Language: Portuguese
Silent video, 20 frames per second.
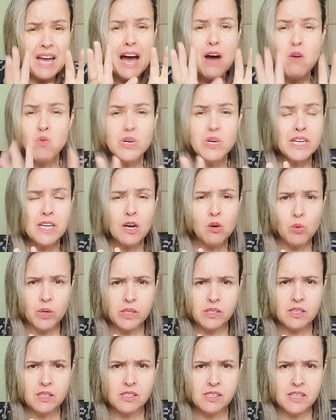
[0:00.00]
A única
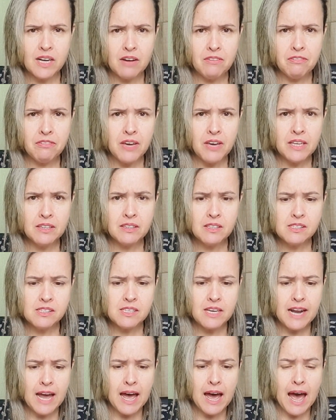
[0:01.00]
coisa que será feita
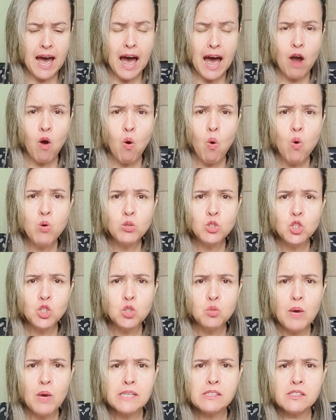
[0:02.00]
será a
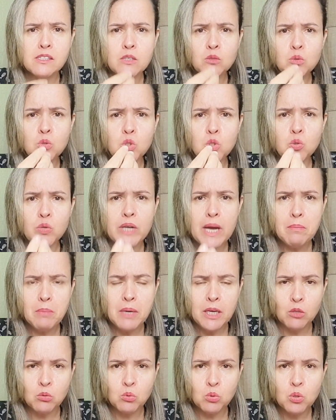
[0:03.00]
continuação do
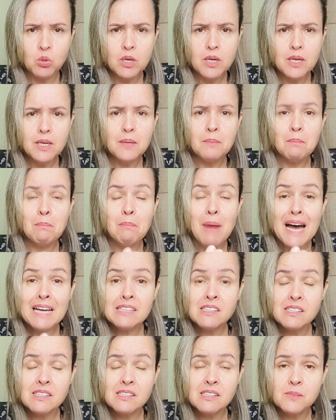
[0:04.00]
julgamento,
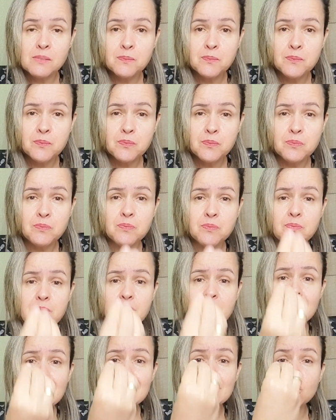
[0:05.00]
mas
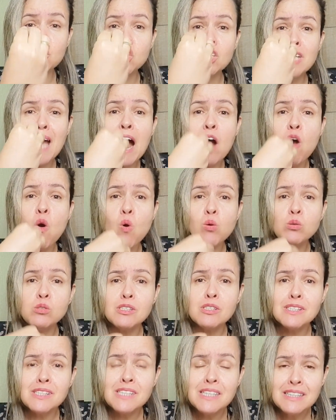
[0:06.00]
já
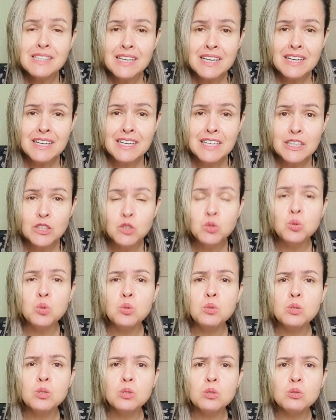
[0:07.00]

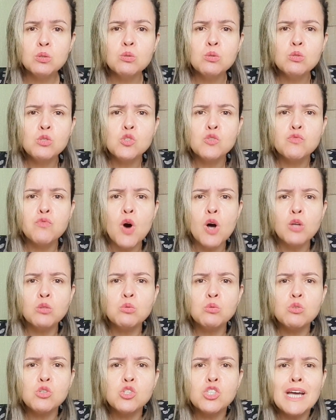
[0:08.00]
considerando os
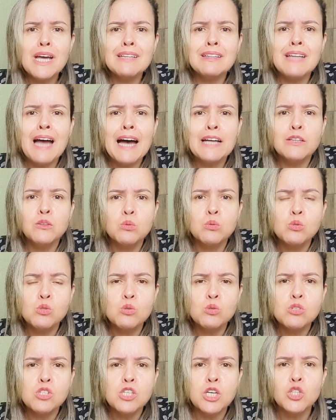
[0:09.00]
votos já dados,
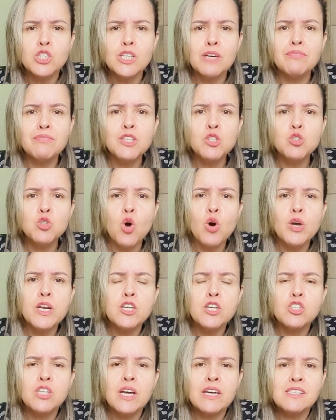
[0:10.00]
ou seja, a
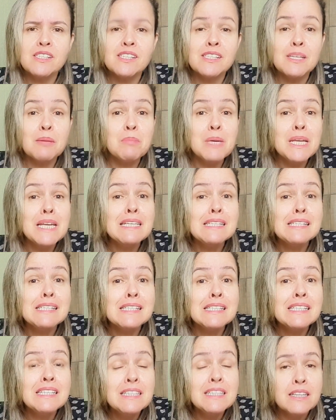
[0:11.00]
vitória já
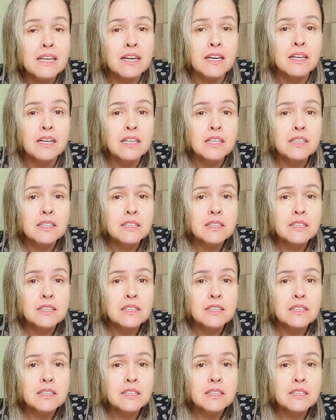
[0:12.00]
estabelecida.